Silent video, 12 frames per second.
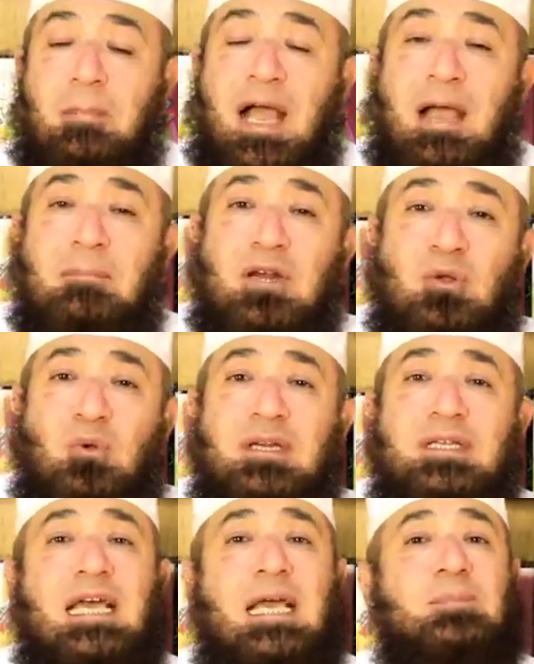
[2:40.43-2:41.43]
بعمل
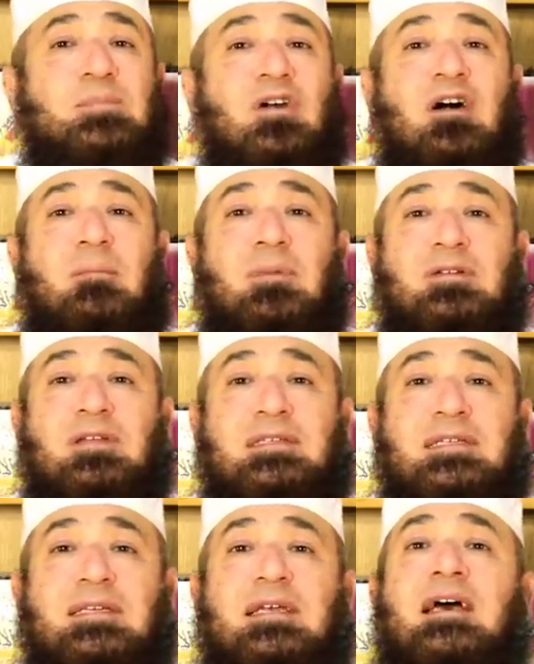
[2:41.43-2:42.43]
كل ده ابتغاء
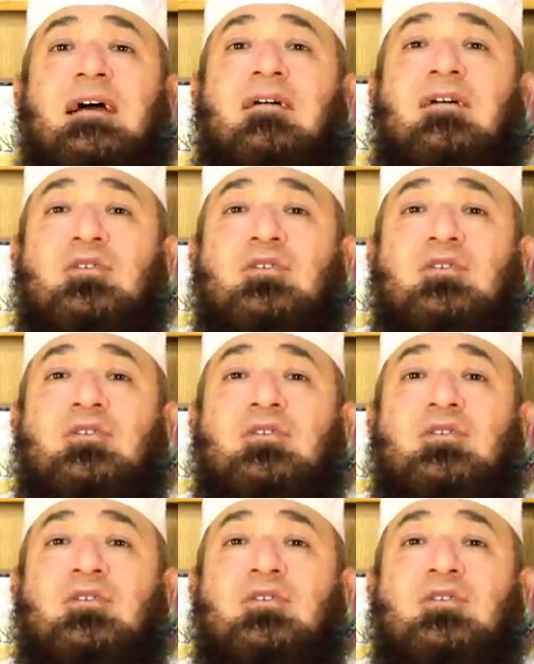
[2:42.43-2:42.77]
مرضات الله لا